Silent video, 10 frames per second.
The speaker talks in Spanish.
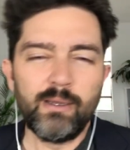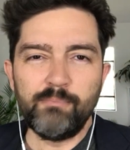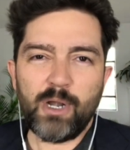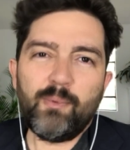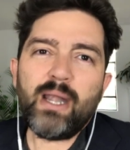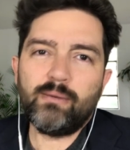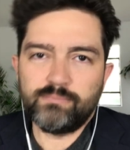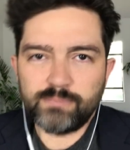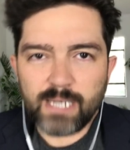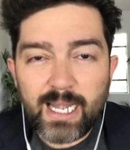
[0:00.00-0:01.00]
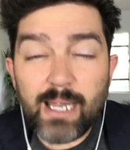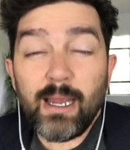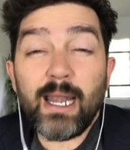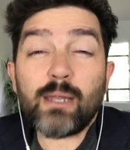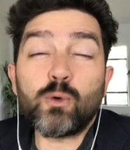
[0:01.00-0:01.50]
Pero bueno, era,
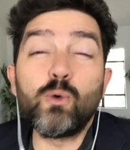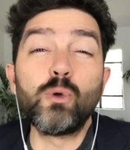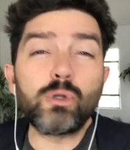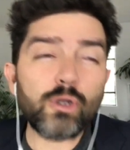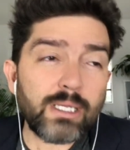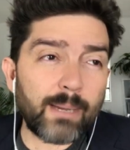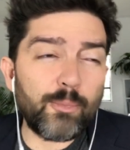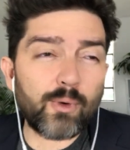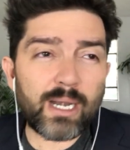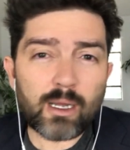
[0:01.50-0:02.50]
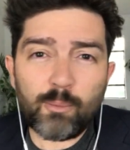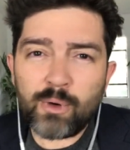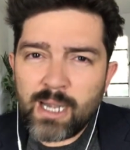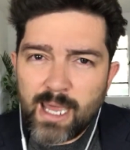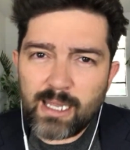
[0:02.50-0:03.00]
era su gusto y tampoco era como
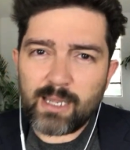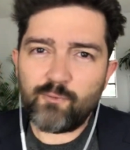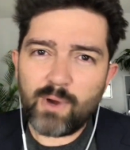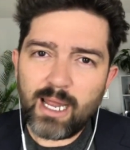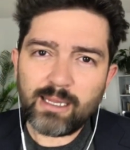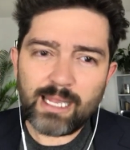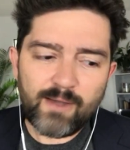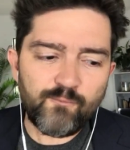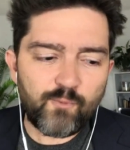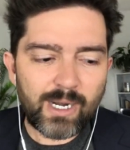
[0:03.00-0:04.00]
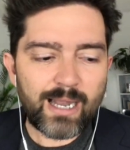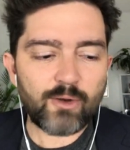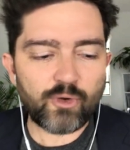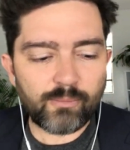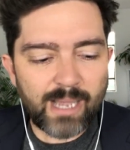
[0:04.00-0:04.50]
nada que fuera tan fuera de
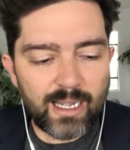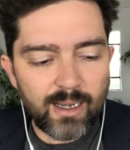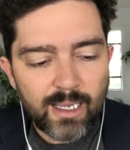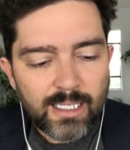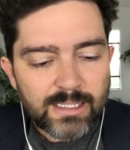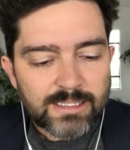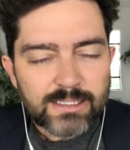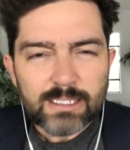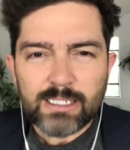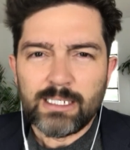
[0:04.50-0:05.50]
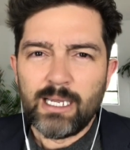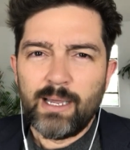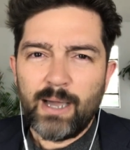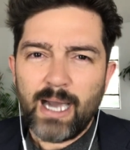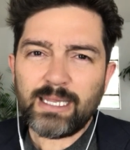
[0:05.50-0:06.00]
lo normal.
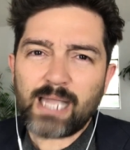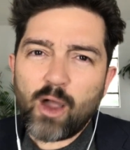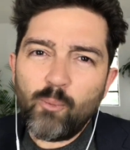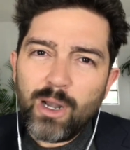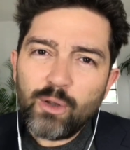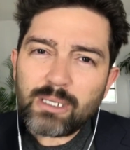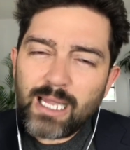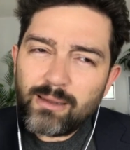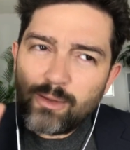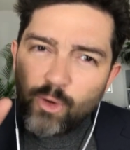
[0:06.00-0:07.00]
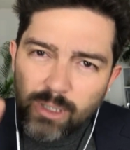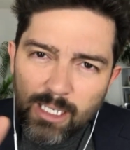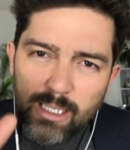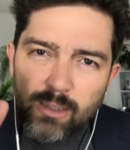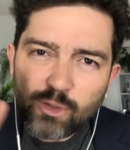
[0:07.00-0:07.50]
Hasta que como a los 14,
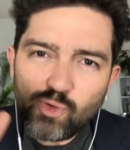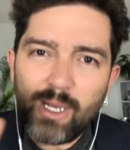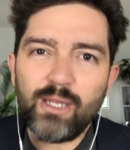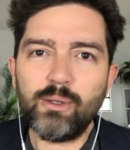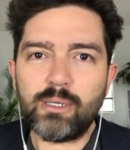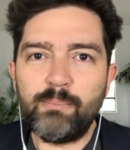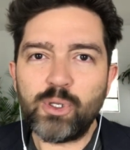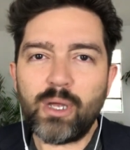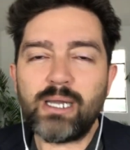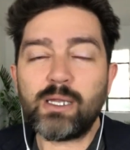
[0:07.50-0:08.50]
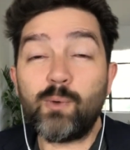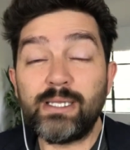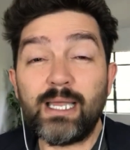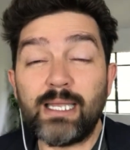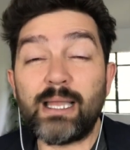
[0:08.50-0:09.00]
18 años empezó a darse
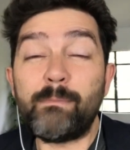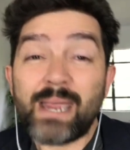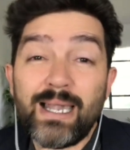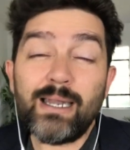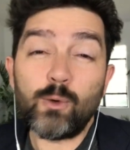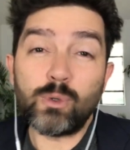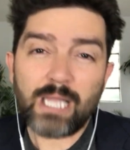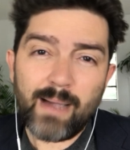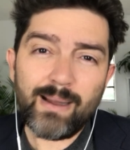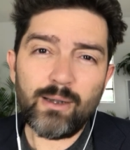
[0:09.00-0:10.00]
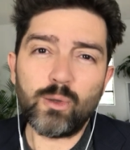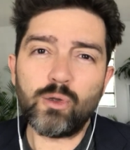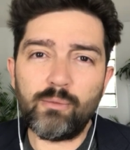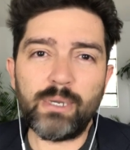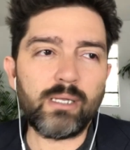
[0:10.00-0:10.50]
cuenta que también le gustaban los
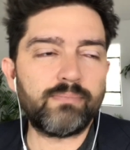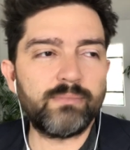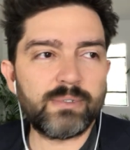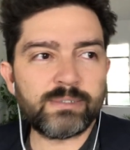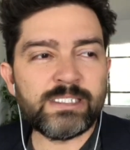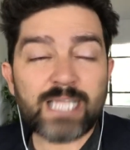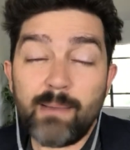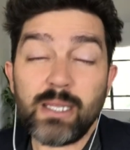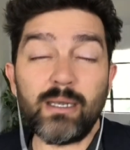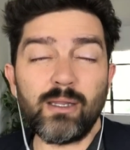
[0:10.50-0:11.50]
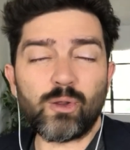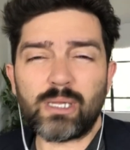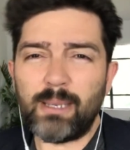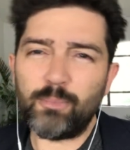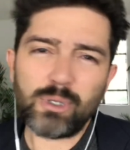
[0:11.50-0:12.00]
hombres. Y tal vez en estos
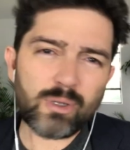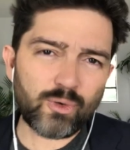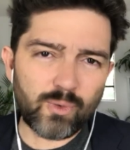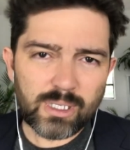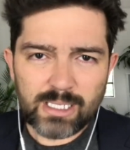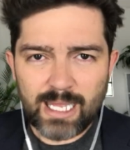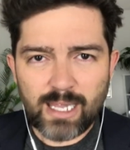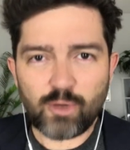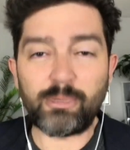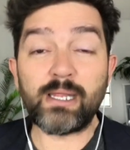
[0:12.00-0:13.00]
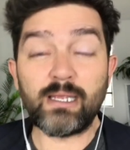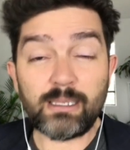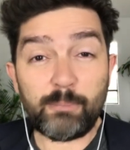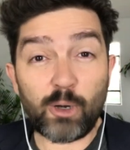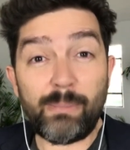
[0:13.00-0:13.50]
tiempos eso no es nada
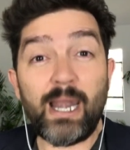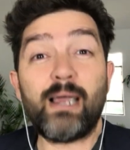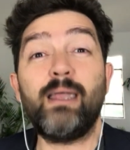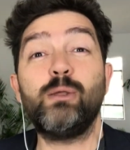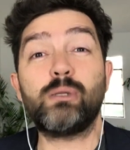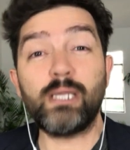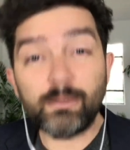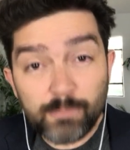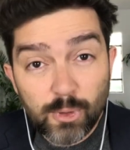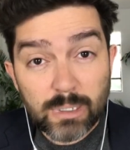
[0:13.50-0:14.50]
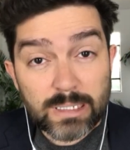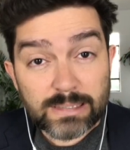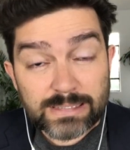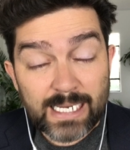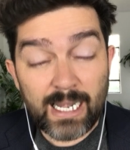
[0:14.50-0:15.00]
sorprendente, pero para aquellos tiempos
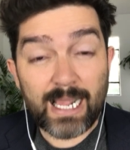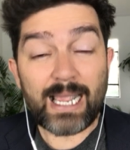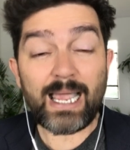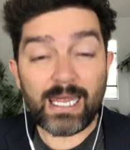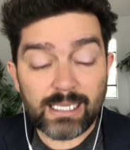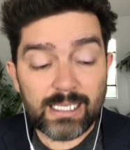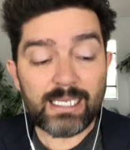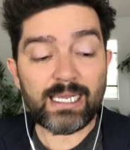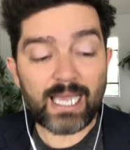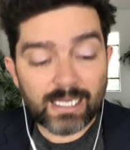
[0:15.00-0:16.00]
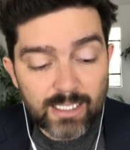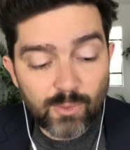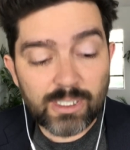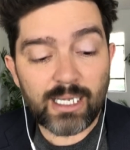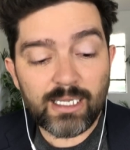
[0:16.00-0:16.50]
era casi, casi
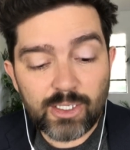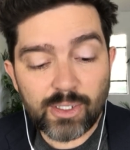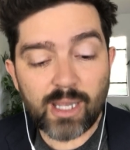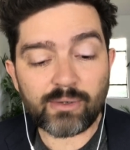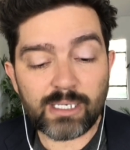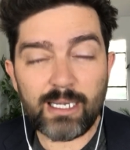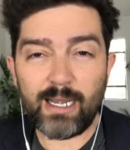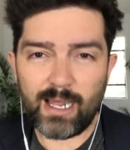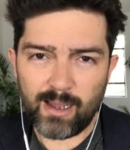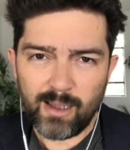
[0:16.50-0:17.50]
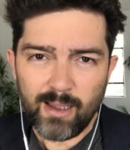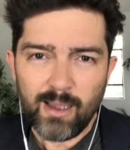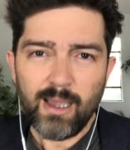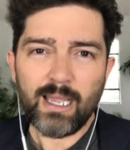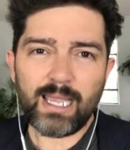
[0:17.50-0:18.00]
un delito de donde él era
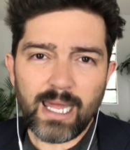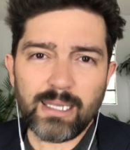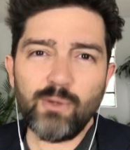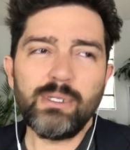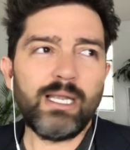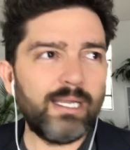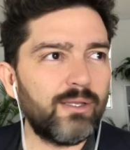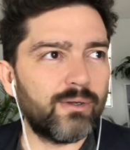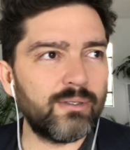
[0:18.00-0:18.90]
casi un delito.